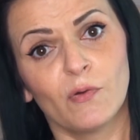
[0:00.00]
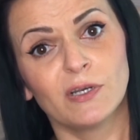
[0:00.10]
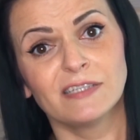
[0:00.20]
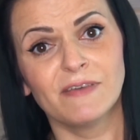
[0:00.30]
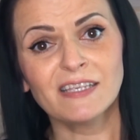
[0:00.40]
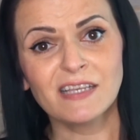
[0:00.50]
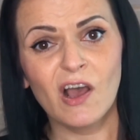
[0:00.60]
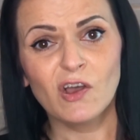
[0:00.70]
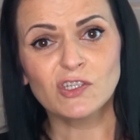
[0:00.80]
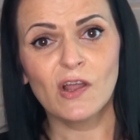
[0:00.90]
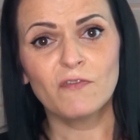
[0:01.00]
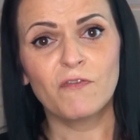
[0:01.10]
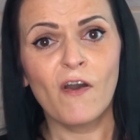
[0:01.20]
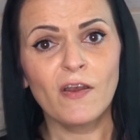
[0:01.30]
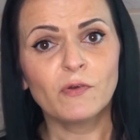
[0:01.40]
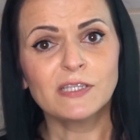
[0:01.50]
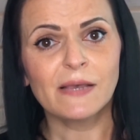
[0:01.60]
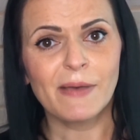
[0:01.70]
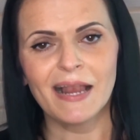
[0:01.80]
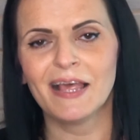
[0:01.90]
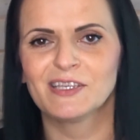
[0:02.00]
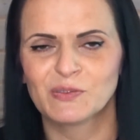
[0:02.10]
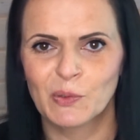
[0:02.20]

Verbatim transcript: Und das war es dann auch schon von unserem allerersten